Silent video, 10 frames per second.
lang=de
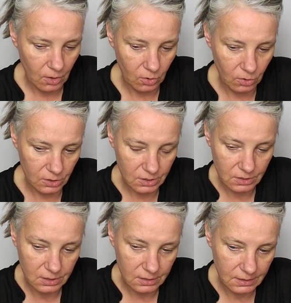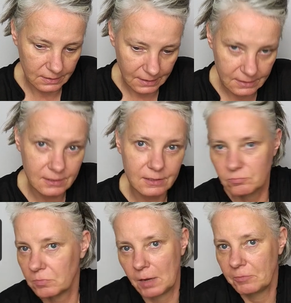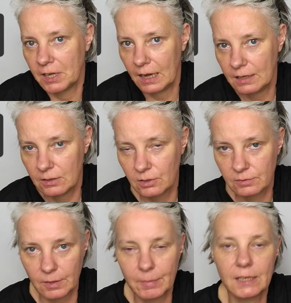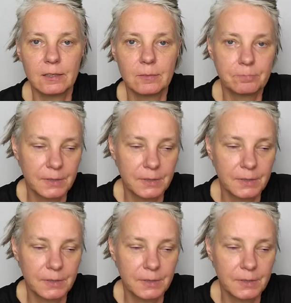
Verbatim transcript: Und äh, das haben wir ja alle irgendwann mal erlebt,